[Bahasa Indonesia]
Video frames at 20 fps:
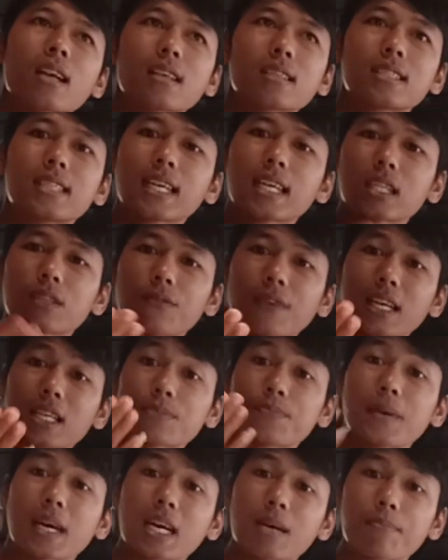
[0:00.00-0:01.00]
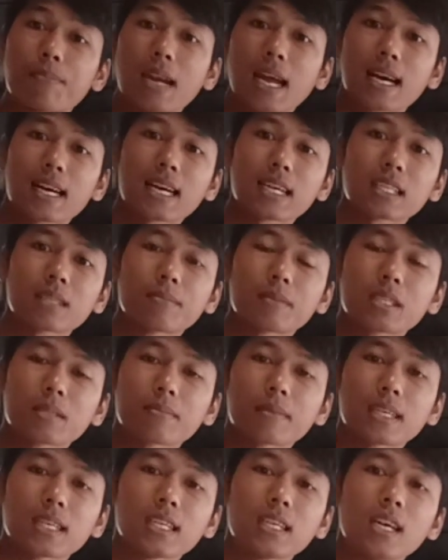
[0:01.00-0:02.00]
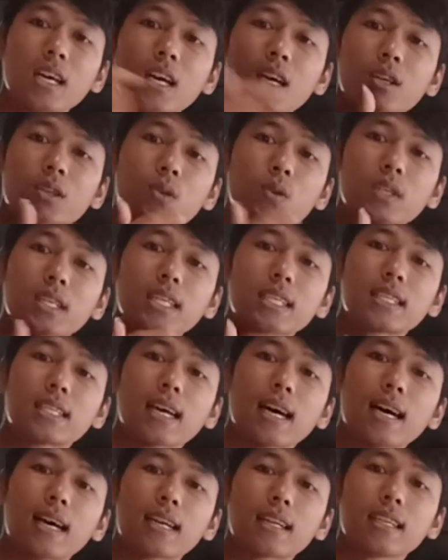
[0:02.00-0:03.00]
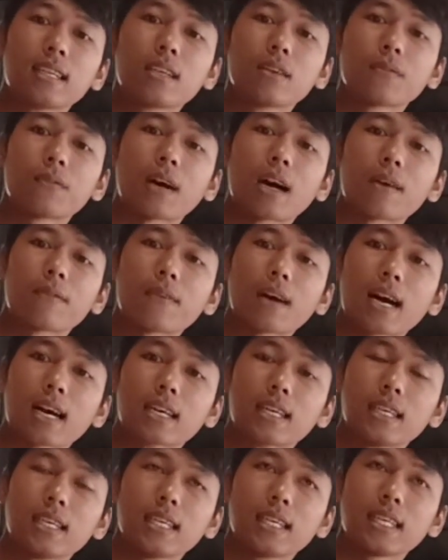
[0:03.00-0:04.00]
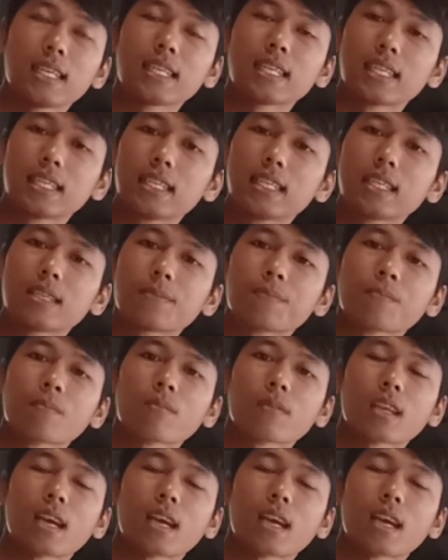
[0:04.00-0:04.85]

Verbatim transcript: sedikit flashback ke belakang teman-teman unit dari Favage ini